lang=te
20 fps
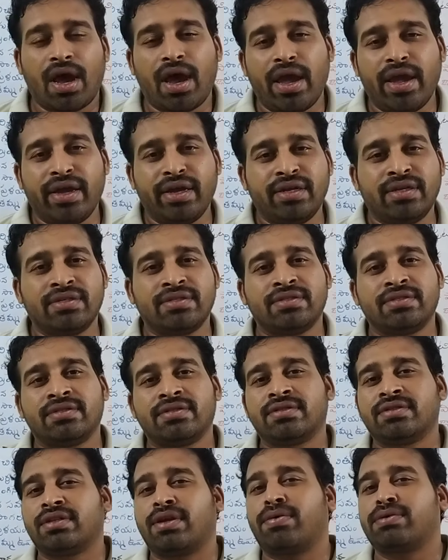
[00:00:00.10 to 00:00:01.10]
హాయ్
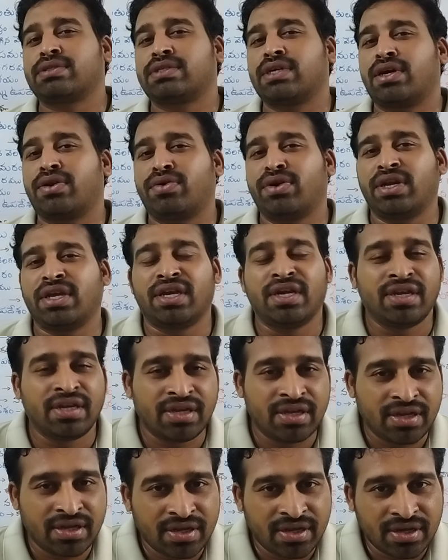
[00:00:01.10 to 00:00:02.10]
నమస్కారం అండి
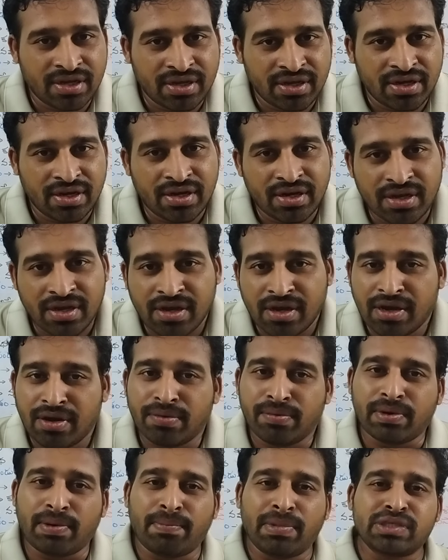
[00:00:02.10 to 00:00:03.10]

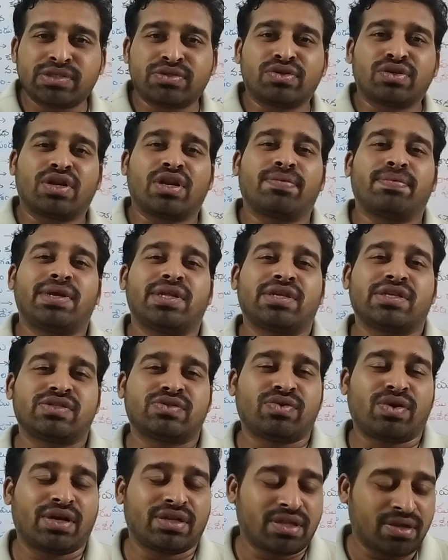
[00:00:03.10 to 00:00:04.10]
ఎంఎస్ స్టూడియోకి మీ అందరూ
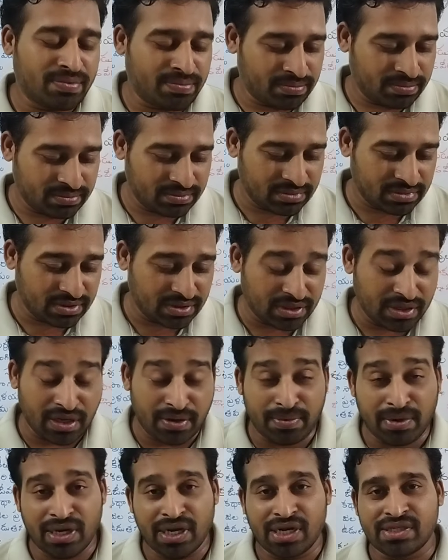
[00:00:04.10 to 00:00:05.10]
స్వాగతం
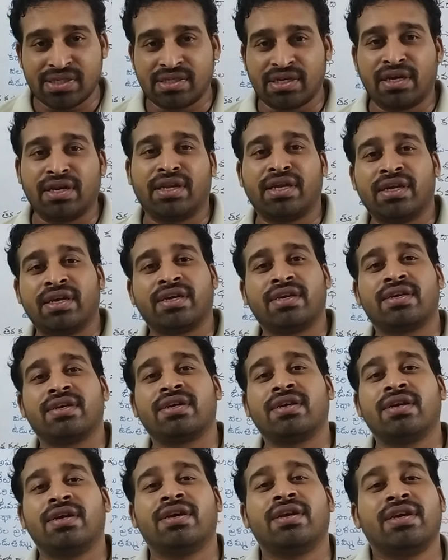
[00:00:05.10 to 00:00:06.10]
నేను మీ లలిత్ సార్ని
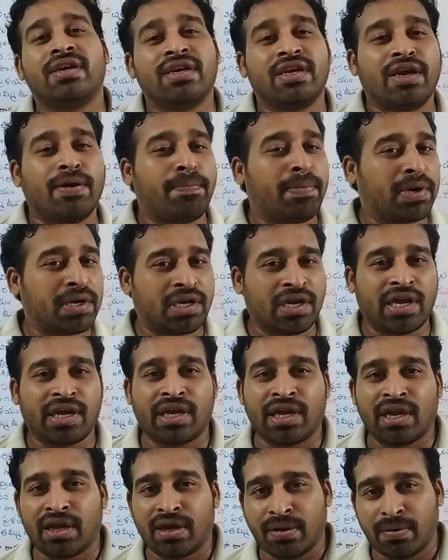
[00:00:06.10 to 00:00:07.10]

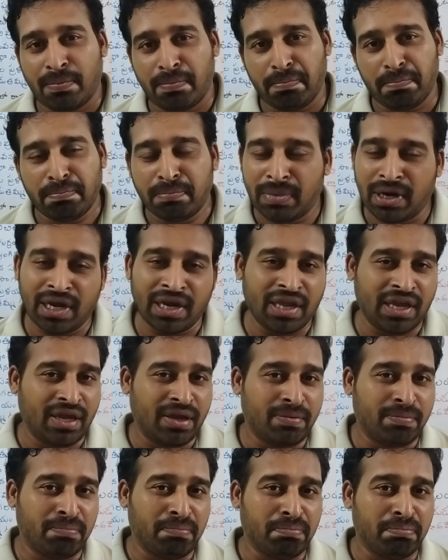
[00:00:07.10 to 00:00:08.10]
ఎప్పట్లాగే మళ్ళీ
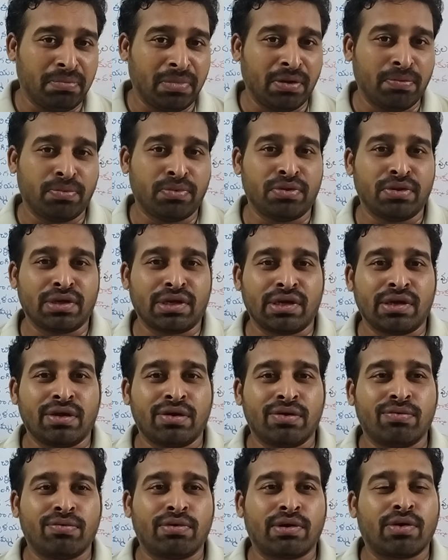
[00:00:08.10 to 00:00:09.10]
మీ ముందుకి
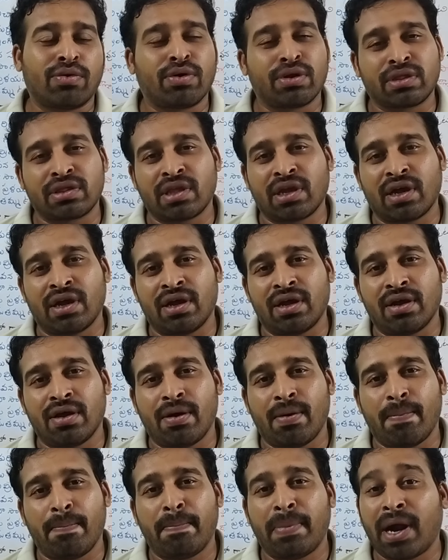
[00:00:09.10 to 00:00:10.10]
ఒక కొత్త
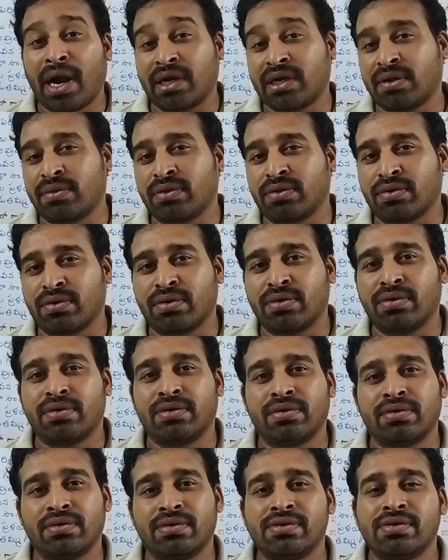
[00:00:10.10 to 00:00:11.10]
పాఠంతో
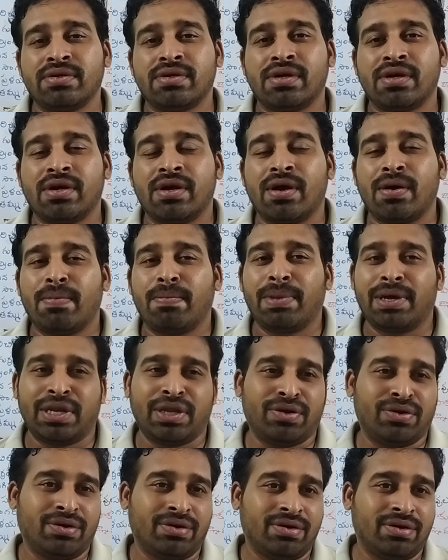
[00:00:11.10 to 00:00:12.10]

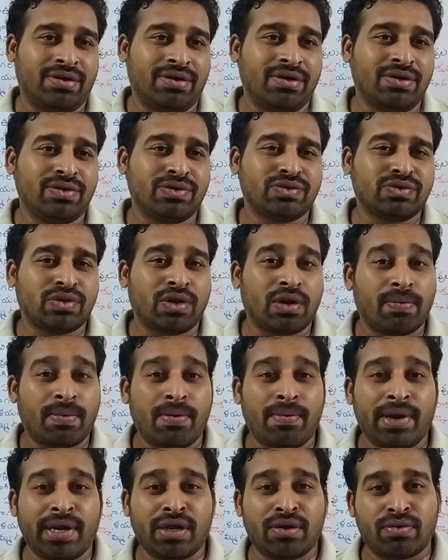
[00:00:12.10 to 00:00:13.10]
మరియు
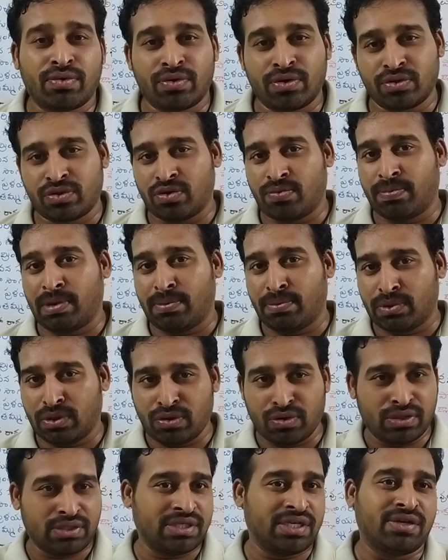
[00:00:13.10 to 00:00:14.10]
సులభమైన కోడ్తో మీ
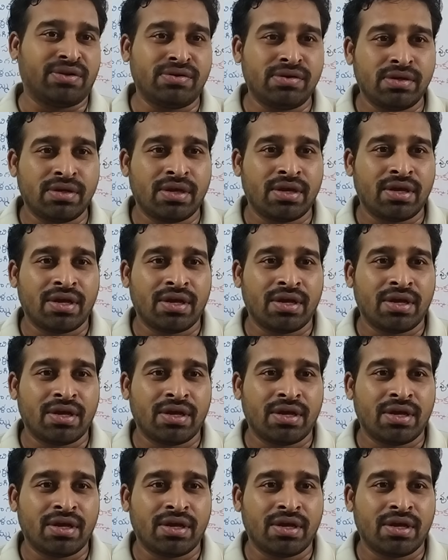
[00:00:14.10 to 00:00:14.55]
ముందుకు వచ్చాను